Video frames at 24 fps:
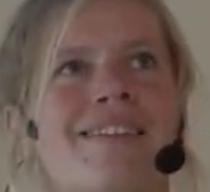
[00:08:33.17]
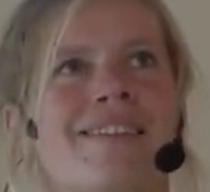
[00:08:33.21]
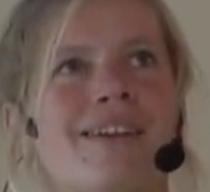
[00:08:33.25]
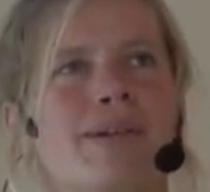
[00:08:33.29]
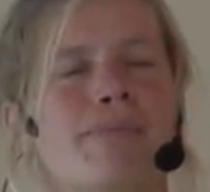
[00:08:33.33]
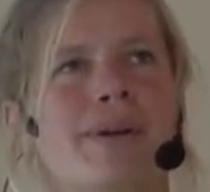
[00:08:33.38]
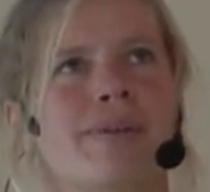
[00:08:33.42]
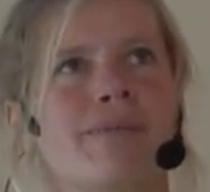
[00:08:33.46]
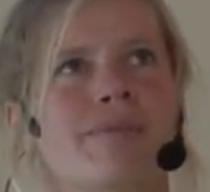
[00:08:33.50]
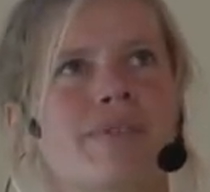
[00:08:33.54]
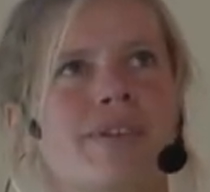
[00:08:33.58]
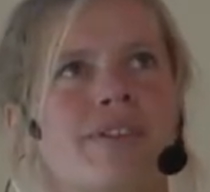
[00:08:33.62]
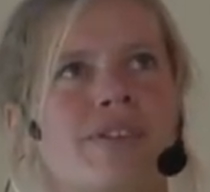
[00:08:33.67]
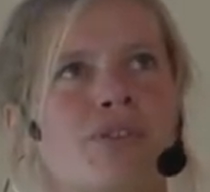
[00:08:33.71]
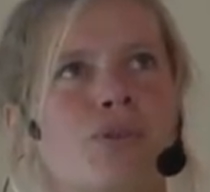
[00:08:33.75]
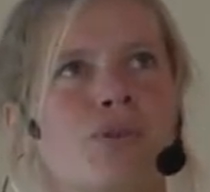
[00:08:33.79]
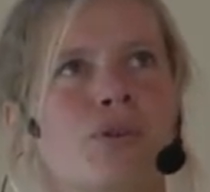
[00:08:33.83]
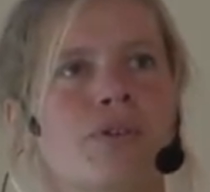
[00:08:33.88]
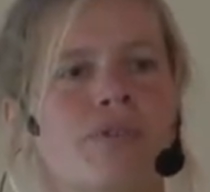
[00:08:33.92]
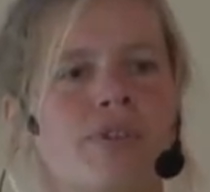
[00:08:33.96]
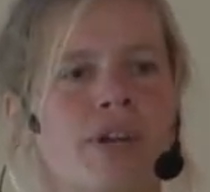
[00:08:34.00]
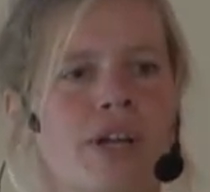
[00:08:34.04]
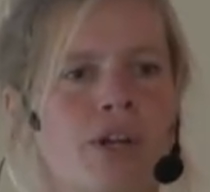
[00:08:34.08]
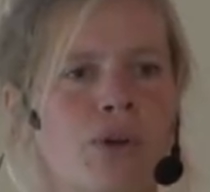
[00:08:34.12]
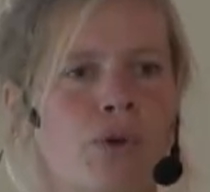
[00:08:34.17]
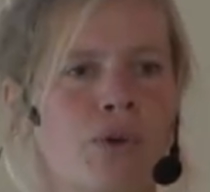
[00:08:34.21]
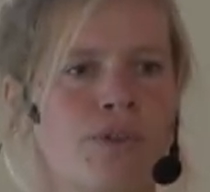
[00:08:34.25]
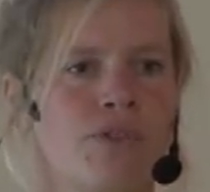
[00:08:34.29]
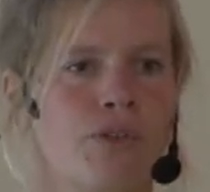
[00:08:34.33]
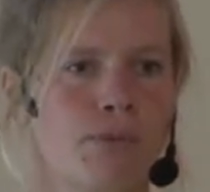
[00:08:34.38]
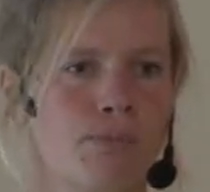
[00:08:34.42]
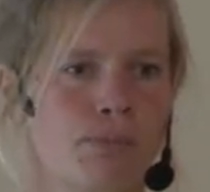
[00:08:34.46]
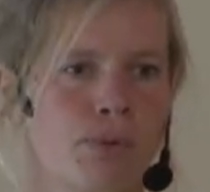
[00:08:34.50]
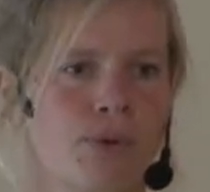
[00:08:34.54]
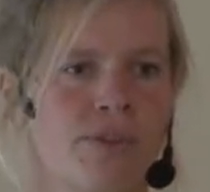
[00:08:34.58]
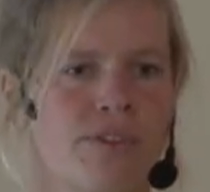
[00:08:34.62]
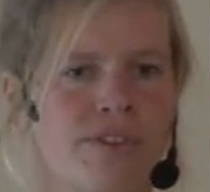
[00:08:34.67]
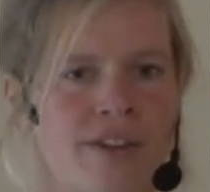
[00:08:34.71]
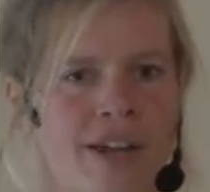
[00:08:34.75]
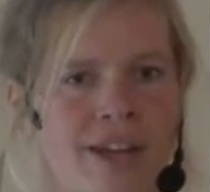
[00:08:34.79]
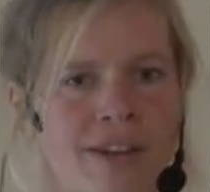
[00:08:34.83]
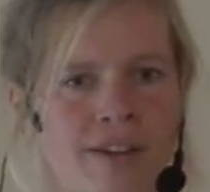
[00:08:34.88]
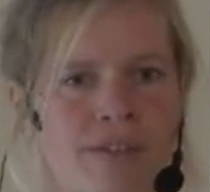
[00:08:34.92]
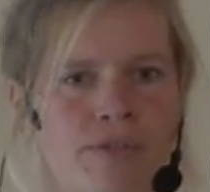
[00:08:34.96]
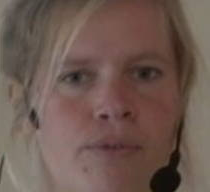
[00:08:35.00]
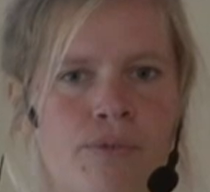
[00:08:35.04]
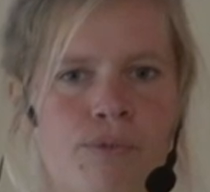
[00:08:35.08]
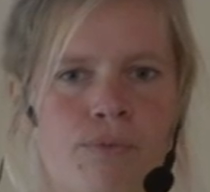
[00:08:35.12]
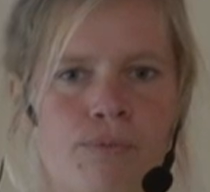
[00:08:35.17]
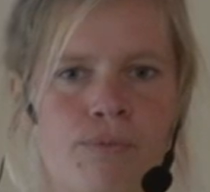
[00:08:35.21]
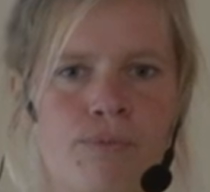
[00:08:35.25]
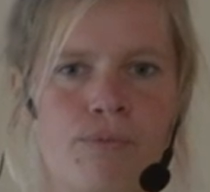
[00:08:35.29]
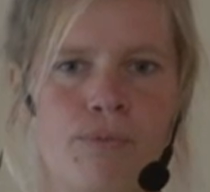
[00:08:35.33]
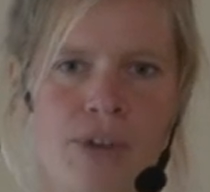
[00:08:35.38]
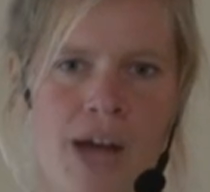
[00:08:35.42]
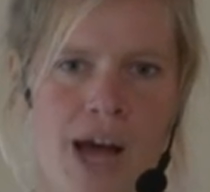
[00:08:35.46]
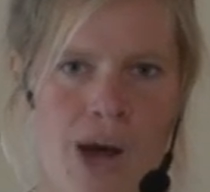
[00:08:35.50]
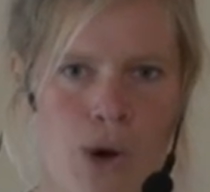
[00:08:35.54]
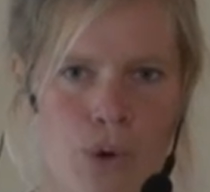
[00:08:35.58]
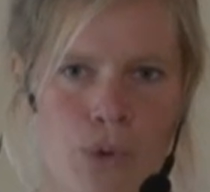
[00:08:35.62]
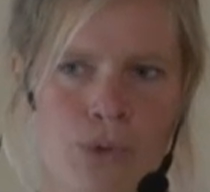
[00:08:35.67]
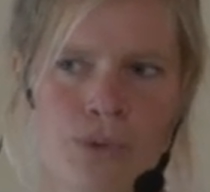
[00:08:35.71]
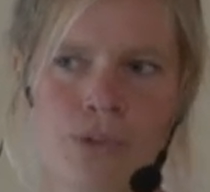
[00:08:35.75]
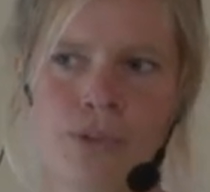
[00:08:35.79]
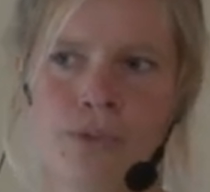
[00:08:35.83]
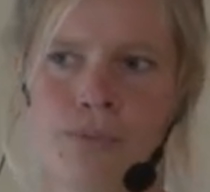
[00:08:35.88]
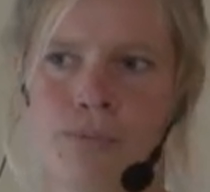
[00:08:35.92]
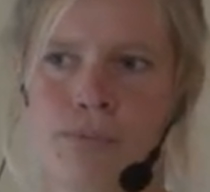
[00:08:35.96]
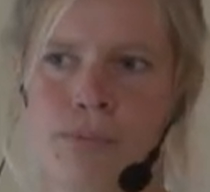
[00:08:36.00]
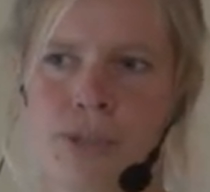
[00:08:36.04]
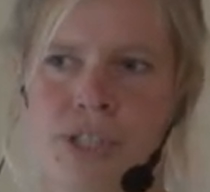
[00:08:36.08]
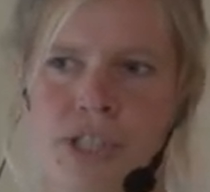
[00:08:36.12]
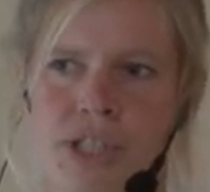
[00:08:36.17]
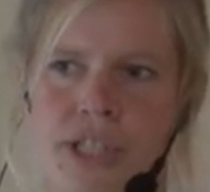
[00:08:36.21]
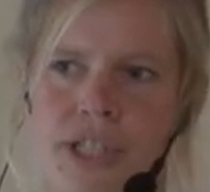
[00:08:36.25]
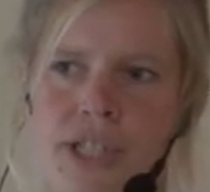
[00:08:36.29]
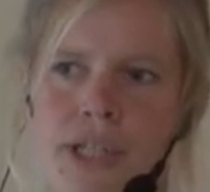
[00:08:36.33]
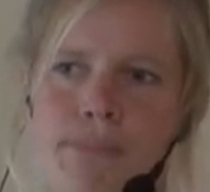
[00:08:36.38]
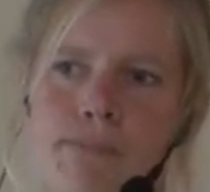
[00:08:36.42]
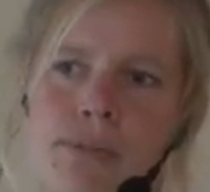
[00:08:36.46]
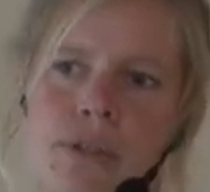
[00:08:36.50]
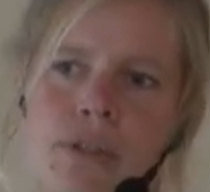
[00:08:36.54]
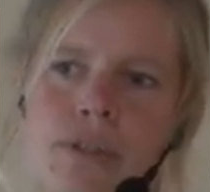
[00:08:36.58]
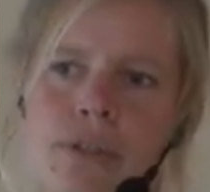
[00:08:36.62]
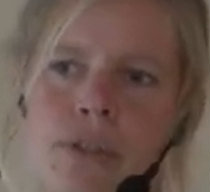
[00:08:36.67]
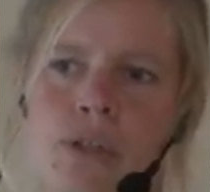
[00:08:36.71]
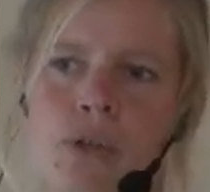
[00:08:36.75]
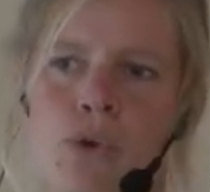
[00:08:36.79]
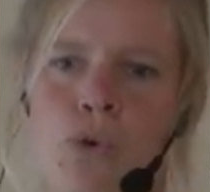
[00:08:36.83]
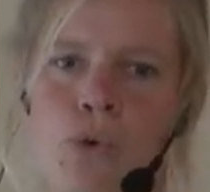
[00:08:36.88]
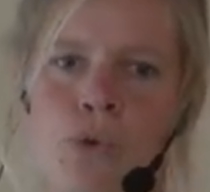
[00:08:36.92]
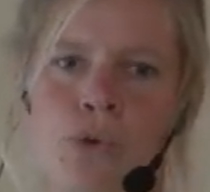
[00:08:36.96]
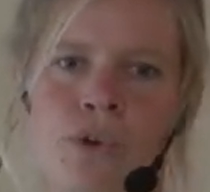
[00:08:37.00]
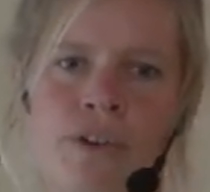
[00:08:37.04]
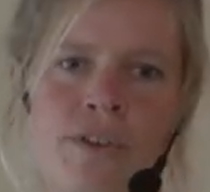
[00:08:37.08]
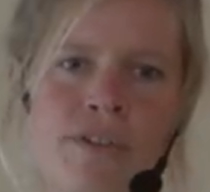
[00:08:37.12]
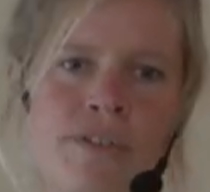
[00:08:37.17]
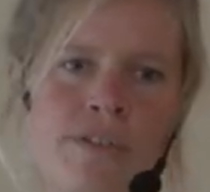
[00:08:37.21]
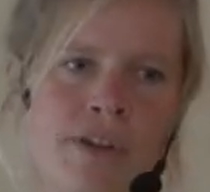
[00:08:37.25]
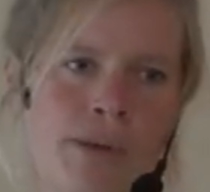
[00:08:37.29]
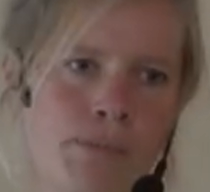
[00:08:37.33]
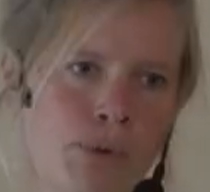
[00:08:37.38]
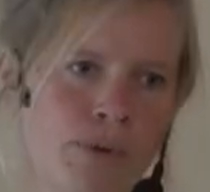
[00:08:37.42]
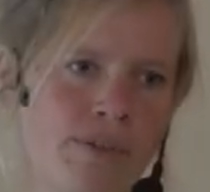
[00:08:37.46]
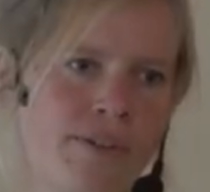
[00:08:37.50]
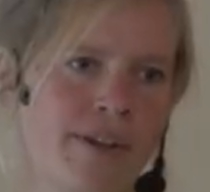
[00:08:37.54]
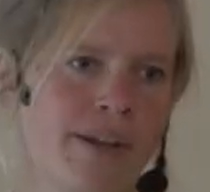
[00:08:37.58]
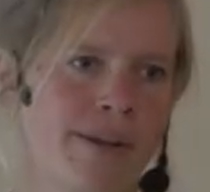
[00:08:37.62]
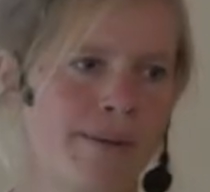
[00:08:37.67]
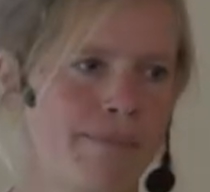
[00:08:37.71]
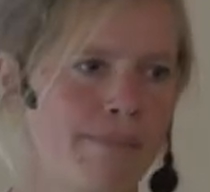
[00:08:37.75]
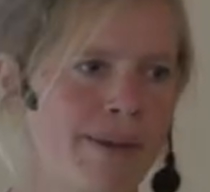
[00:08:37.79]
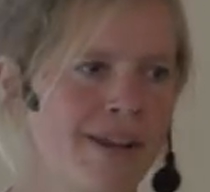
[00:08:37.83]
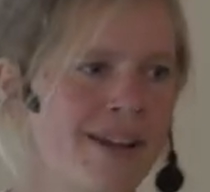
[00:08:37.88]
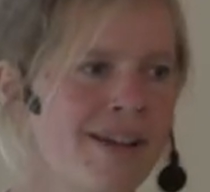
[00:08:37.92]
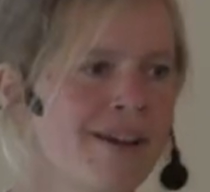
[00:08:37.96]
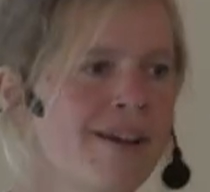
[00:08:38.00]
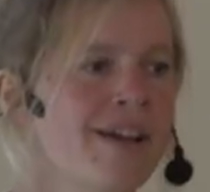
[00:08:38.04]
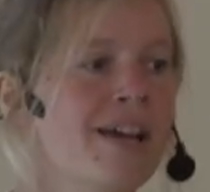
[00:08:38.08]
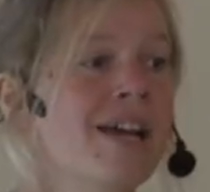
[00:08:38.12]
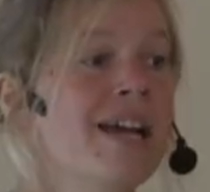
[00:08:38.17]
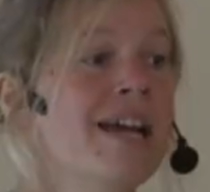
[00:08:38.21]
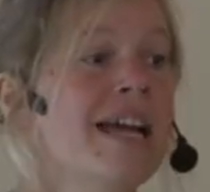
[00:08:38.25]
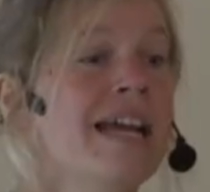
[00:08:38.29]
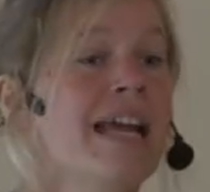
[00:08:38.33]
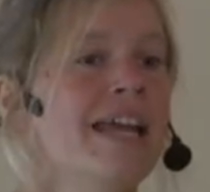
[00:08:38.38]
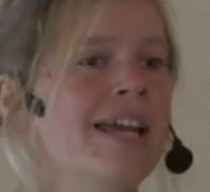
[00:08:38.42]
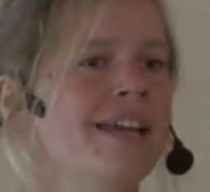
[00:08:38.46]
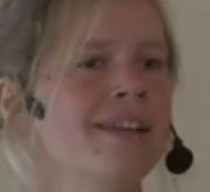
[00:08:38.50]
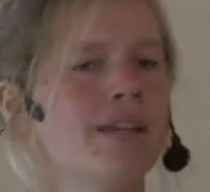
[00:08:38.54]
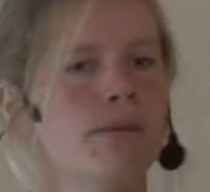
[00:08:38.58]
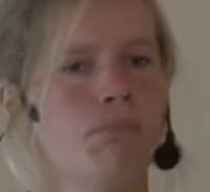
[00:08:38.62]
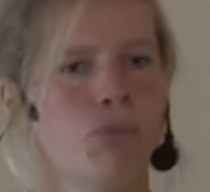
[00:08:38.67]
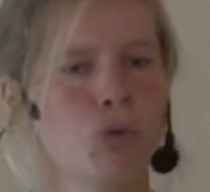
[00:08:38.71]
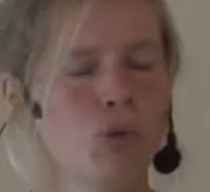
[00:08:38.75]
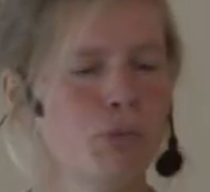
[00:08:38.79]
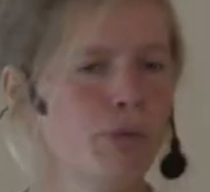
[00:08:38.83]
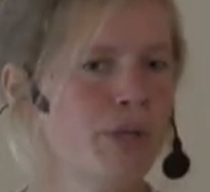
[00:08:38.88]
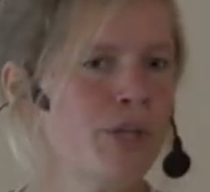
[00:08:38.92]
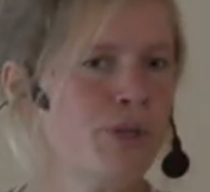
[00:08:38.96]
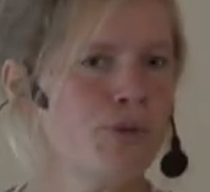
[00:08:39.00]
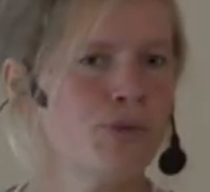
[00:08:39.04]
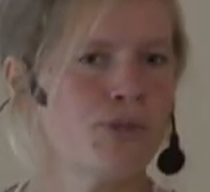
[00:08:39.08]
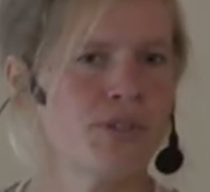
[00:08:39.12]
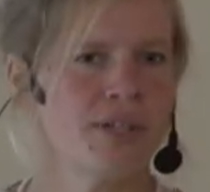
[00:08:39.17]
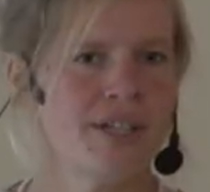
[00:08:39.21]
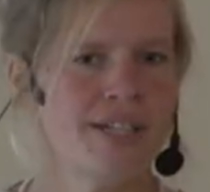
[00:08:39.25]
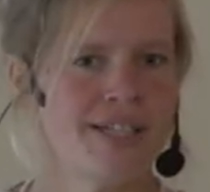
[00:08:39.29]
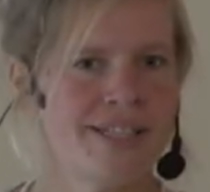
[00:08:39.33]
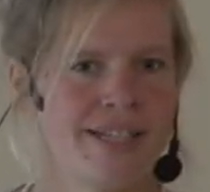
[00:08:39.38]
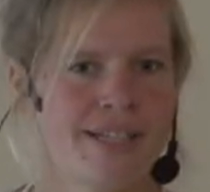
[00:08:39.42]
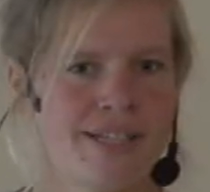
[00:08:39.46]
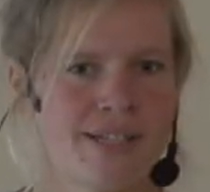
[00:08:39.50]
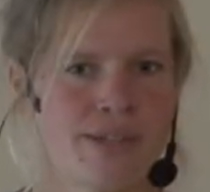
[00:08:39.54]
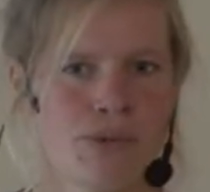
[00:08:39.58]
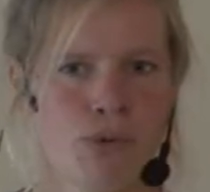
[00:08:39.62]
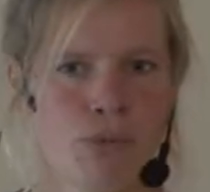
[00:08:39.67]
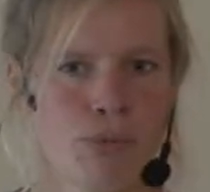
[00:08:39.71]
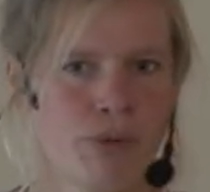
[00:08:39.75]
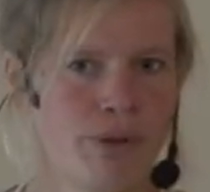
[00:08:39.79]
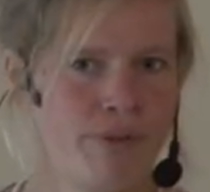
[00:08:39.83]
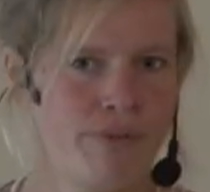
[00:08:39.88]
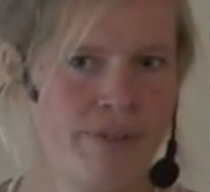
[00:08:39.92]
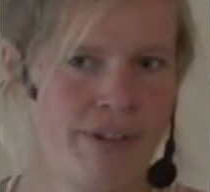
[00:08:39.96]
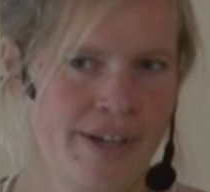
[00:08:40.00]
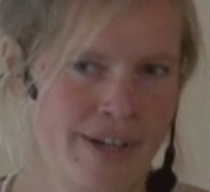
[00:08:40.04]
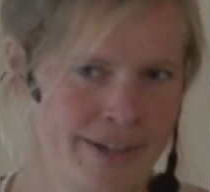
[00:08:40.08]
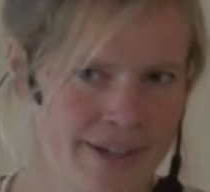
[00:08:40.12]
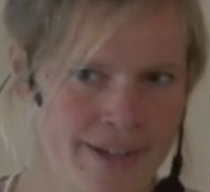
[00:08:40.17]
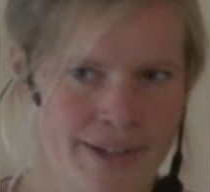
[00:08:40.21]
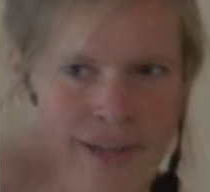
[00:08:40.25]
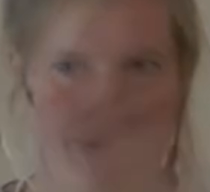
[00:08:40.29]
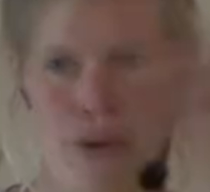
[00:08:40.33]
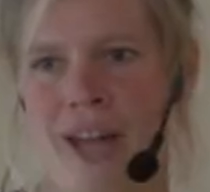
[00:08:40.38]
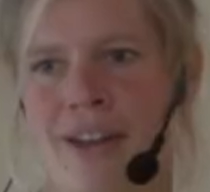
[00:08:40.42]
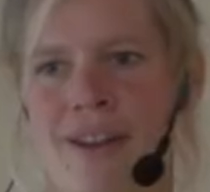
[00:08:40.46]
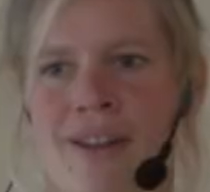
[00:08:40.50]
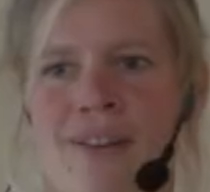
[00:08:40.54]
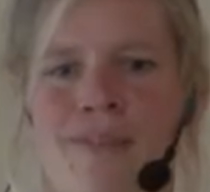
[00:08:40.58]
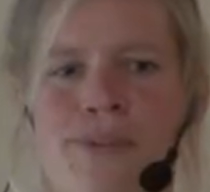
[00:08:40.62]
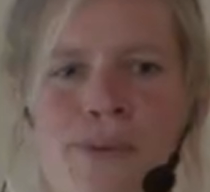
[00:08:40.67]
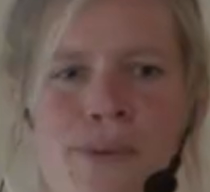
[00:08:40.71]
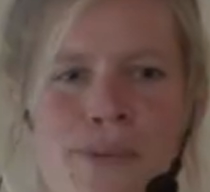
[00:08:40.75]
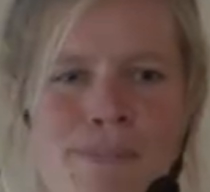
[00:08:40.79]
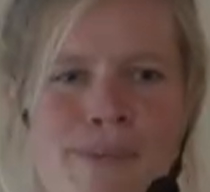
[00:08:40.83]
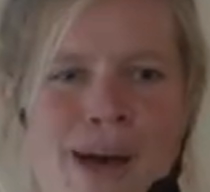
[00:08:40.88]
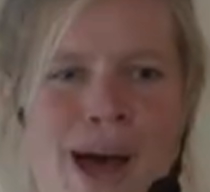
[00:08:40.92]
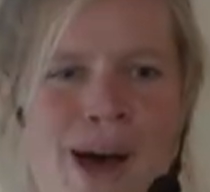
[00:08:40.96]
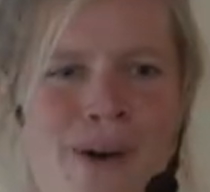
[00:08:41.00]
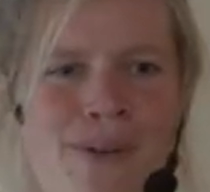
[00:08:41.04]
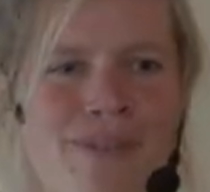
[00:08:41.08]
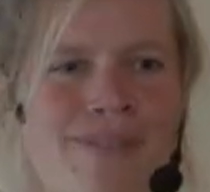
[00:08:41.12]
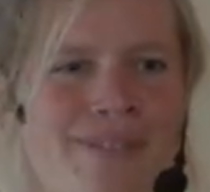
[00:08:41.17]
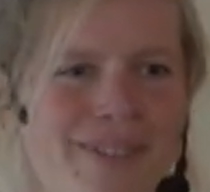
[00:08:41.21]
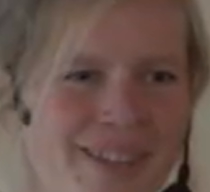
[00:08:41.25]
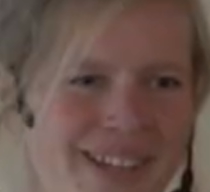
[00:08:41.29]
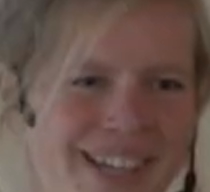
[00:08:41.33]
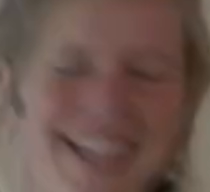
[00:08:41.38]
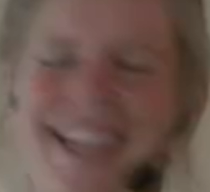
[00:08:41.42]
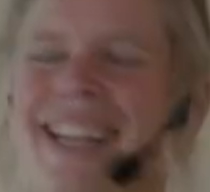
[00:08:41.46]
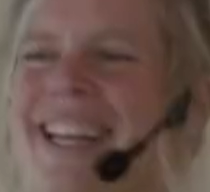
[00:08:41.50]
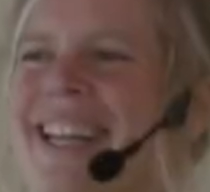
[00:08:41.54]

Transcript: ich sag mal, wir sind ungefähr 90 Prozent Frauenbetriebe und 10 Prozent Männer. In der Blumenindustrie sieht es ungefähr genau andersrum aus.